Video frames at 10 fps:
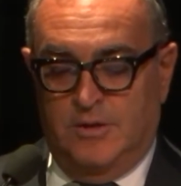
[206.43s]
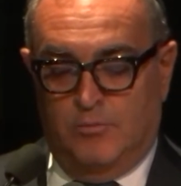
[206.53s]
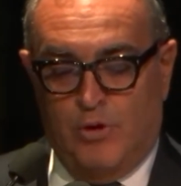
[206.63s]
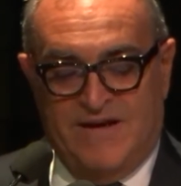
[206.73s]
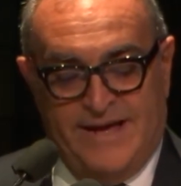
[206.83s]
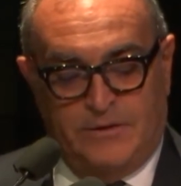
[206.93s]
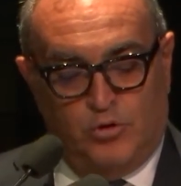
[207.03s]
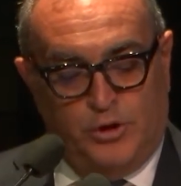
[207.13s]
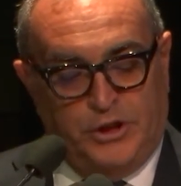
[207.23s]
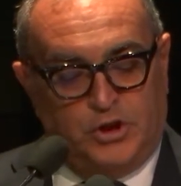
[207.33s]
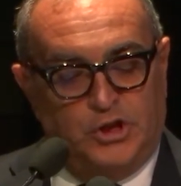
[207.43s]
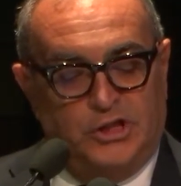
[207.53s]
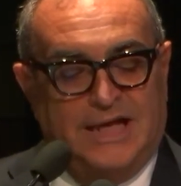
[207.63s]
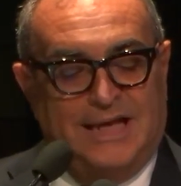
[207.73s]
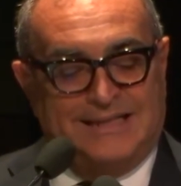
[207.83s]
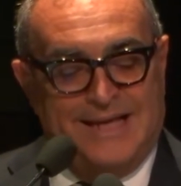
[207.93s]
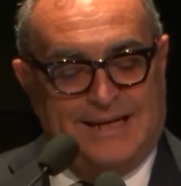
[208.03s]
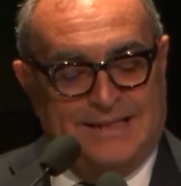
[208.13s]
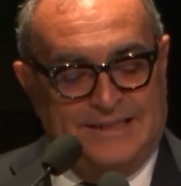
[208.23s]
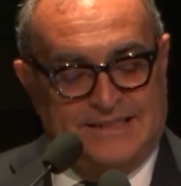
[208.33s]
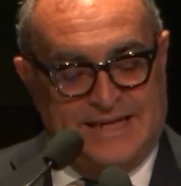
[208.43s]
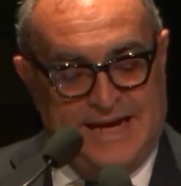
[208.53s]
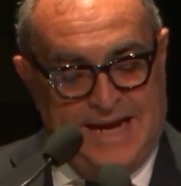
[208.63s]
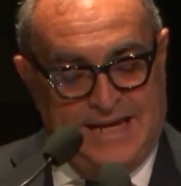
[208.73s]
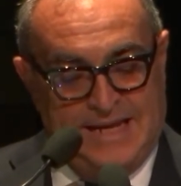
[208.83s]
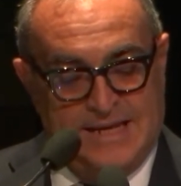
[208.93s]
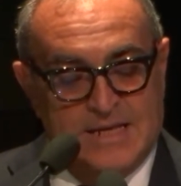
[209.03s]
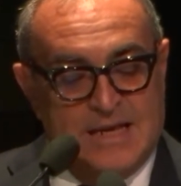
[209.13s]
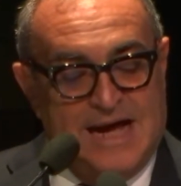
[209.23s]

pur avendo origini dalla terra di Israele,